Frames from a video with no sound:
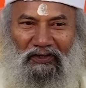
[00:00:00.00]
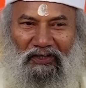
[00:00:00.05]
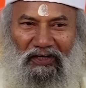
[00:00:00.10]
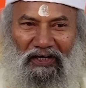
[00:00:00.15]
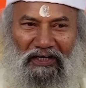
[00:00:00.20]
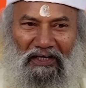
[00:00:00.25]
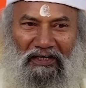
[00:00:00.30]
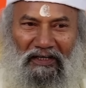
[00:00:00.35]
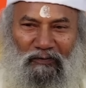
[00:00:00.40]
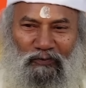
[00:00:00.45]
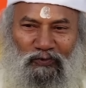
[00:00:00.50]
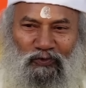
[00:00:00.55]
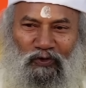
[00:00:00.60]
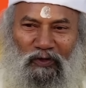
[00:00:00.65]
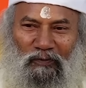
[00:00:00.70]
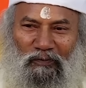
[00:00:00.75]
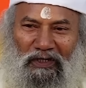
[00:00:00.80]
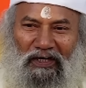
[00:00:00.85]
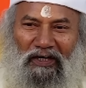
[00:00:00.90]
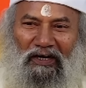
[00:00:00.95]
लेकिन हम उसको
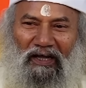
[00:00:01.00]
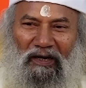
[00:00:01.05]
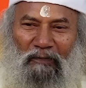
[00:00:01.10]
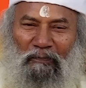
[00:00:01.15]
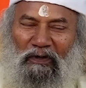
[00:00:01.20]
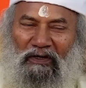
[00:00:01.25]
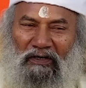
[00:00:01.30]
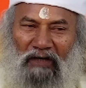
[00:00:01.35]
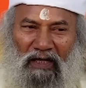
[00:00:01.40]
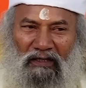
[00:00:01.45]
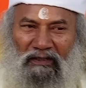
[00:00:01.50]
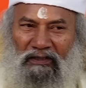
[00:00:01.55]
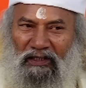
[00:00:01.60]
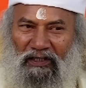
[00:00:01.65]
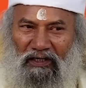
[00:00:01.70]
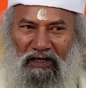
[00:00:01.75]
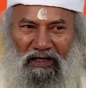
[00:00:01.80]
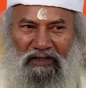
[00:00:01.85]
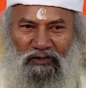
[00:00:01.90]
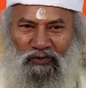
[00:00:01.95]
हमने कल पर टालते
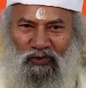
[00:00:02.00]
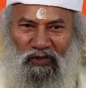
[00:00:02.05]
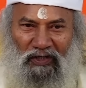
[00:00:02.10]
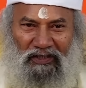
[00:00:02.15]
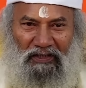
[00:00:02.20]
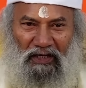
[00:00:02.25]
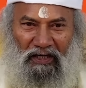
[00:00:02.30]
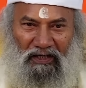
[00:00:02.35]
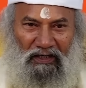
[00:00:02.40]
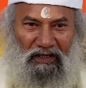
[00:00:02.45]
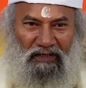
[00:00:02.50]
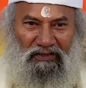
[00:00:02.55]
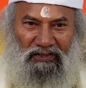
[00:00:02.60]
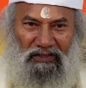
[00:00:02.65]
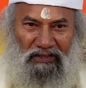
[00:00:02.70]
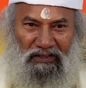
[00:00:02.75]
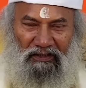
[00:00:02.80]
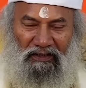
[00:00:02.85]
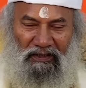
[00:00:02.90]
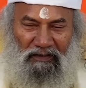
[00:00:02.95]
रहा स्वर्ग जाने का
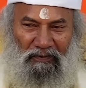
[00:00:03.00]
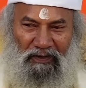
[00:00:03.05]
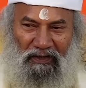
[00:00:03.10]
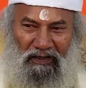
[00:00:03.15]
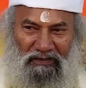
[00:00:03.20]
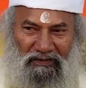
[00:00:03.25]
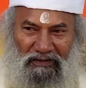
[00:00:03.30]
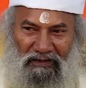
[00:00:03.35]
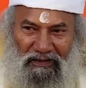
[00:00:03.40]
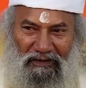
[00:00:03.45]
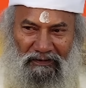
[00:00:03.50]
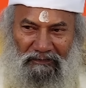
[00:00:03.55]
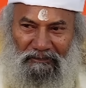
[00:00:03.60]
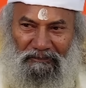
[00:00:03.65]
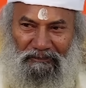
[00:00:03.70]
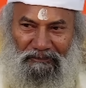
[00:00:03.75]
सीढ़ी नहीं बना सकते